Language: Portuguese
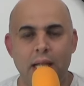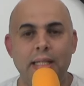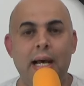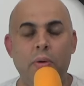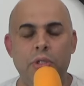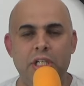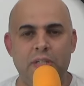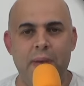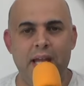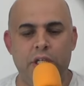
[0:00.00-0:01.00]
Na
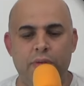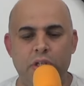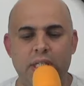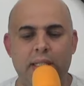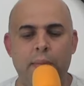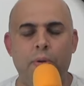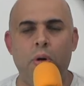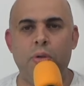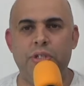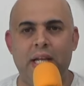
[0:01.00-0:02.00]
1xBet você tem
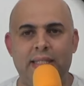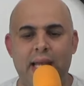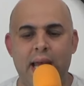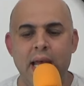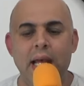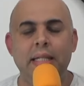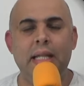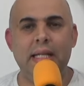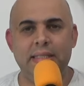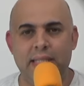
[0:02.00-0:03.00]
bônus de até
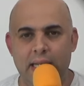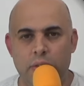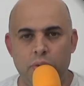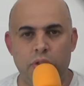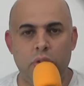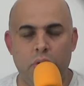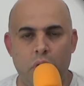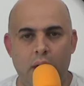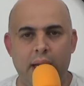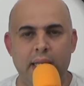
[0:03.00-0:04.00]
300
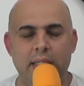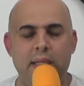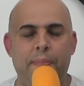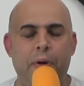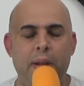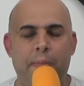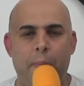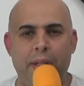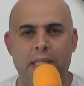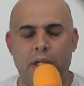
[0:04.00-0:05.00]
dólares e pode
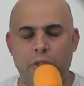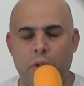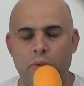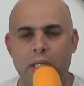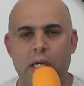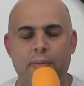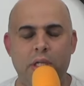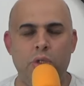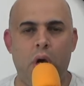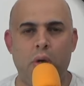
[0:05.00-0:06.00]
palpitar de montão em
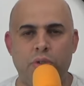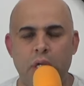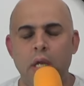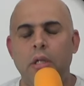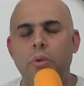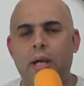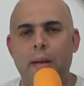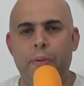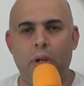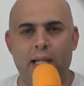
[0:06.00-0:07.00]
jogos do
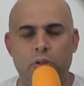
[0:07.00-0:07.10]
Campeonato